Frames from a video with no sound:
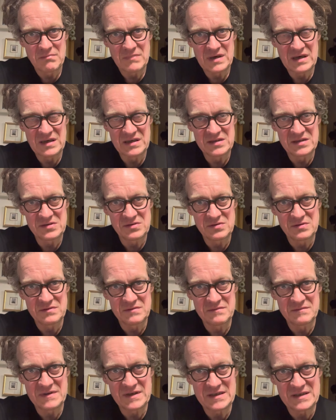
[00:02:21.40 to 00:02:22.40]
Also
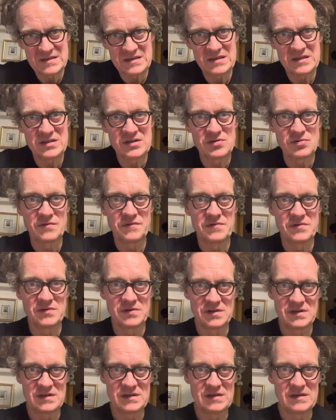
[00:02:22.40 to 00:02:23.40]
wer sich so für
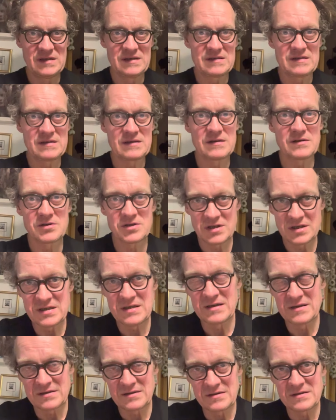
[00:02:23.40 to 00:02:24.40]
diese
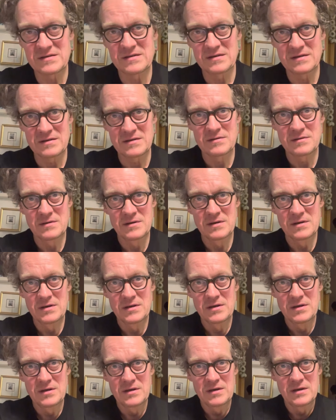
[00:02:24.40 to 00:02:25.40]
Geschichte interessiert,
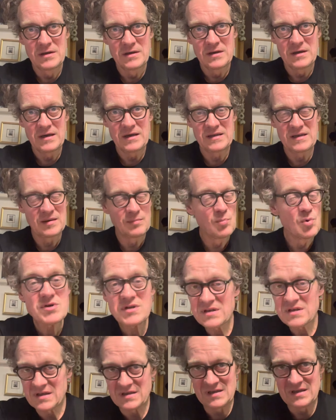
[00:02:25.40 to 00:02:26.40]
der
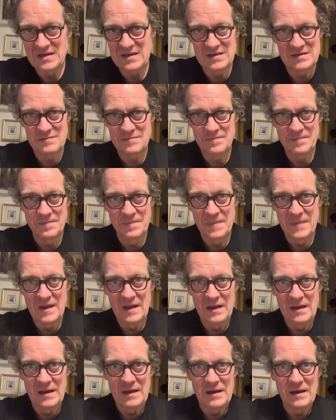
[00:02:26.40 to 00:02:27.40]
muss das lesen.
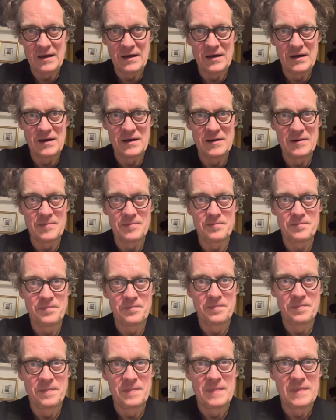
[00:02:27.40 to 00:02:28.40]
Ähm,
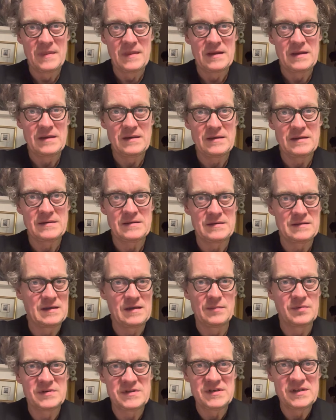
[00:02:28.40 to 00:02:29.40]
es ist ja
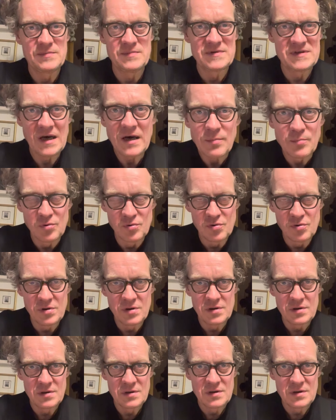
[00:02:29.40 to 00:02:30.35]
im Prinzip ein Sachbuch,